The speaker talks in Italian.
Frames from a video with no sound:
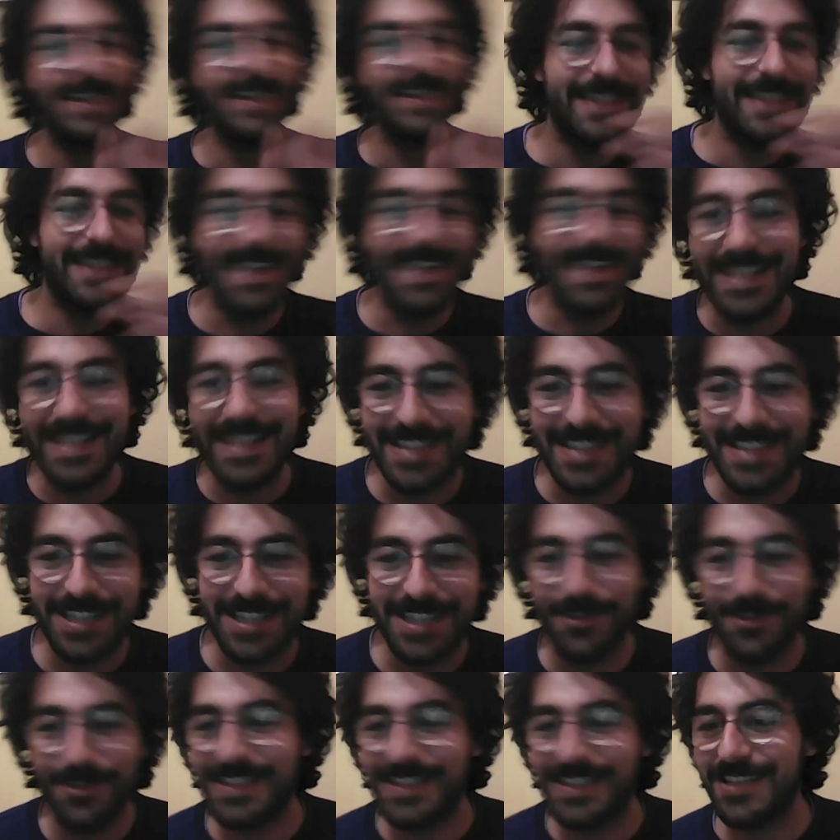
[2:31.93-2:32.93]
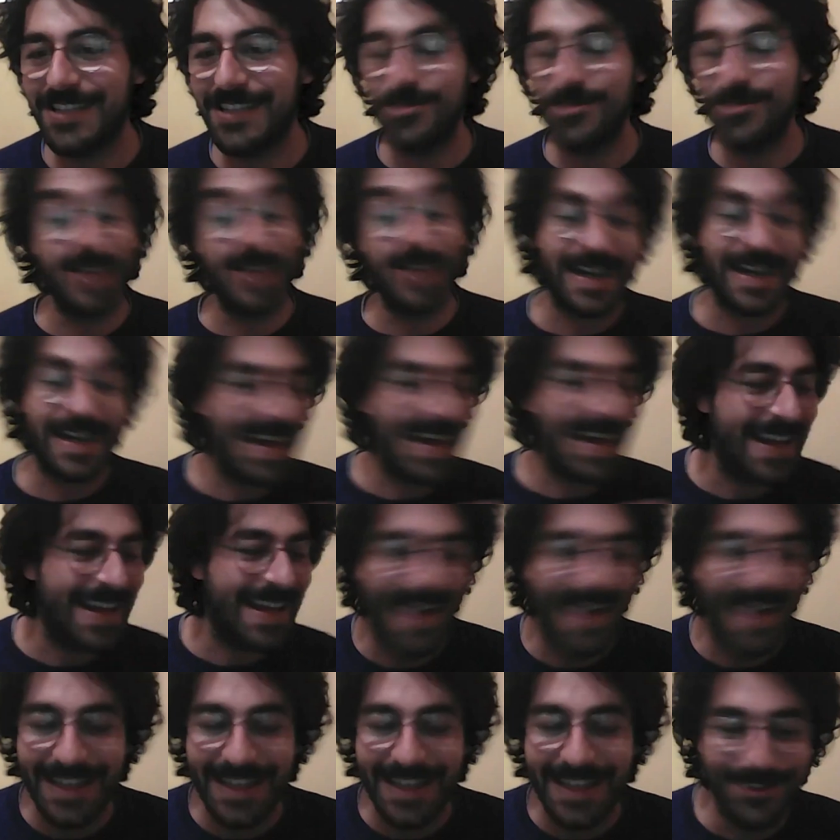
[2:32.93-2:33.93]
inizia la seconda stagione
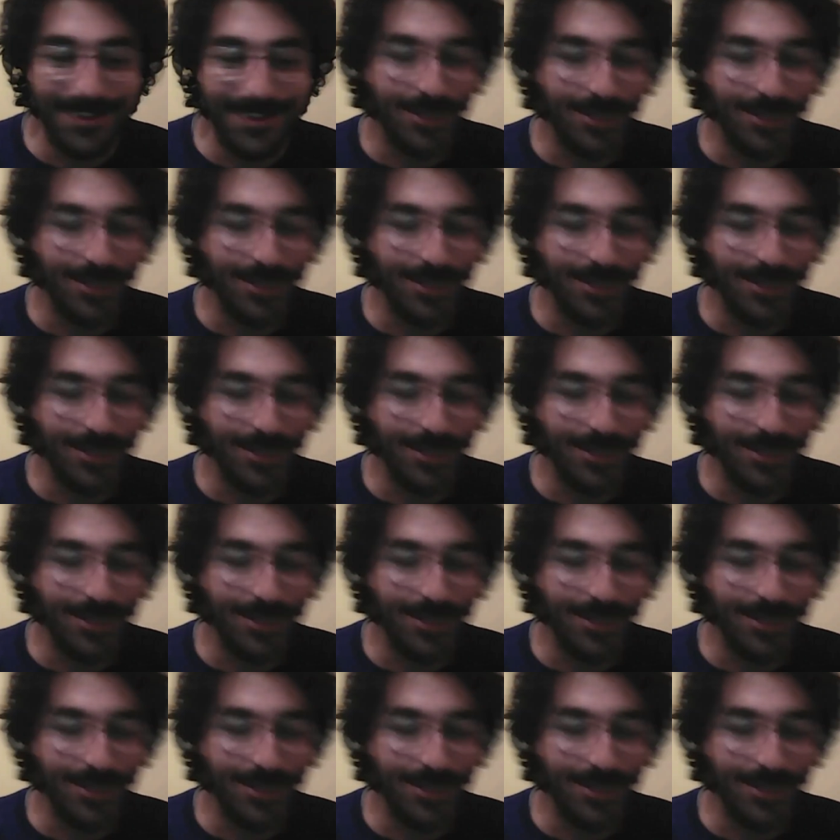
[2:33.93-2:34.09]
arrancando,